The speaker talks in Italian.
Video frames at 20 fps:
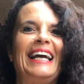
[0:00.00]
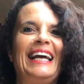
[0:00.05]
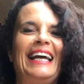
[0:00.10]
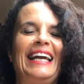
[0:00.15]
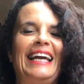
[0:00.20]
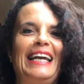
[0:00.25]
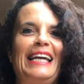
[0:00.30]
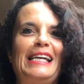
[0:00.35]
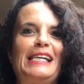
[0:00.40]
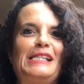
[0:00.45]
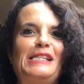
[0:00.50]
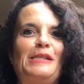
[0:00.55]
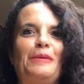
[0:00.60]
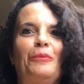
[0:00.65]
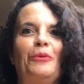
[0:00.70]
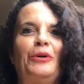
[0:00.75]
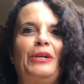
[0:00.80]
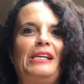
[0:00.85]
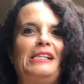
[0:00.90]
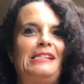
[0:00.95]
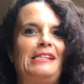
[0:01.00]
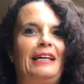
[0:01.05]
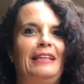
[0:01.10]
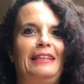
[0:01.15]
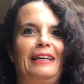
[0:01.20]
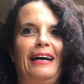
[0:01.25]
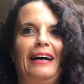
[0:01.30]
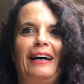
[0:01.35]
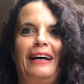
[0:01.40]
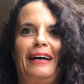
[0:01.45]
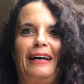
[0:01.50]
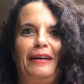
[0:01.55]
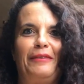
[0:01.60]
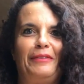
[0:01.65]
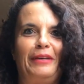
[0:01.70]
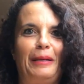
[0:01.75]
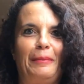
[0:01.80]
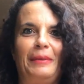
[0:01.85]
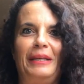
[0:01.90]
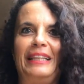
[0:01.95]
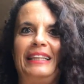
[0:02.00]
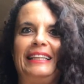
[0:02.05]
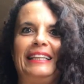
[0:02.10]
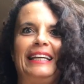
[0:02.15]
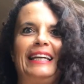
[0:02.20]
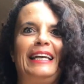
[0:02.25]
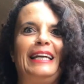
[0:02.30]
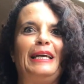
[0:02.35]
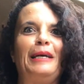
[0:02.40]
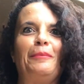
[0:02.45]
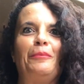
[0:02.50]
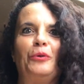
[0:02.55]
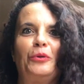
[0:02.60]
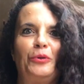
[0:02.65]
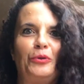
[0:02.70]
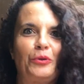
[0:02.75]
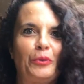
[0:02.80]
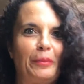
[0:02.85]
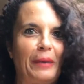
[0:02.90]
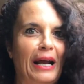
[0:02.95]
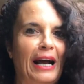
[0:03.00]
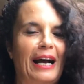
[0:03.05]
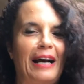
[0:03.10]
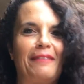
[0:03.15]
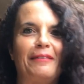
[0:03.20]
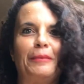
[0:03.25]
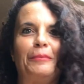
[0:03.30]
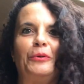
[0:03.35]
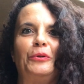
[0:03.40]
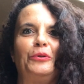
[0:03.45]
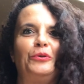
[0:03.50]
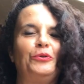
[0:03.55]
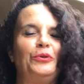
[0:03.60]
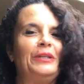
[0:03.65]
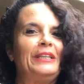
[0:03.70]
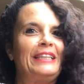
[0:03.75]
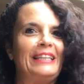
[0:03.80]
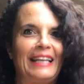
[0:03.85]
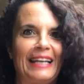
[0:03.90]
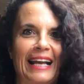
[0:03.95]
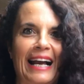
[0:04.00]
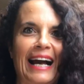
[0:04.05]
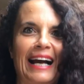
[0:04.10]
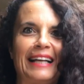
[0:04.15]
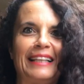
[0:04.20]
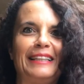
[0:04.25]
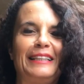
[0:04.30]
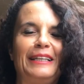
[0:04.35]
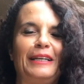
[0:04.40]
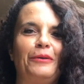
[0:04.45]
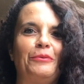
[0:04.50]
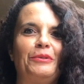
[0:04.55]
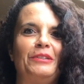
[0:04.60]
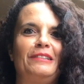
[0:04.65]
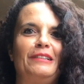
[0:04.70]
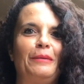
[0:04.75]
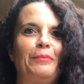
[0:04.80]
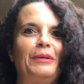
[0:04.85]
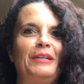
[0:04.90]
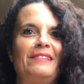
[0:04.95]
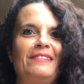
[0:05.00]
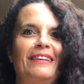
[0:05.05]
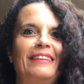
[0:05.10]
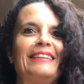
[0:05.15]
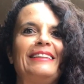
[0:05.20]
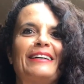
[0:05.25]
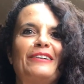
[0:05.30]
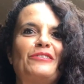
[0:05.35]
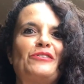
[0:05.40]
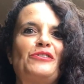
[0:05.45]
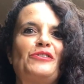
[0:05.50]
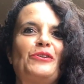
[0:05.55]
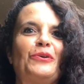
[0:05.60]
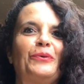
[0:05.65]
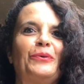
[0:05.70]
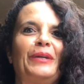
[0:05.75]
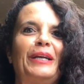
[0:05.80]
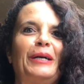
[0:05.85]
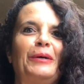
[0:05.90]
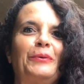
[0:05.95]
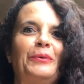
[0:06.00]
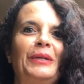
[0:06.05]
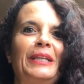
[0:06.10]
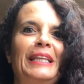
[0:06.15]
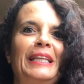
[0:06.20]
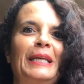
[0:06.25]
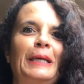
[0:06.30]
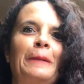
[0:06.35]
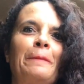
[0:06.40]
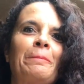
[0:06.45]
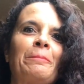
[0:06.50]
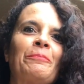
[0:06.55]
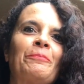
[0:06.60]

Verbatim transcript: E Simona è stata veramente molto brava, molto intrigante in questa presentazione, quindi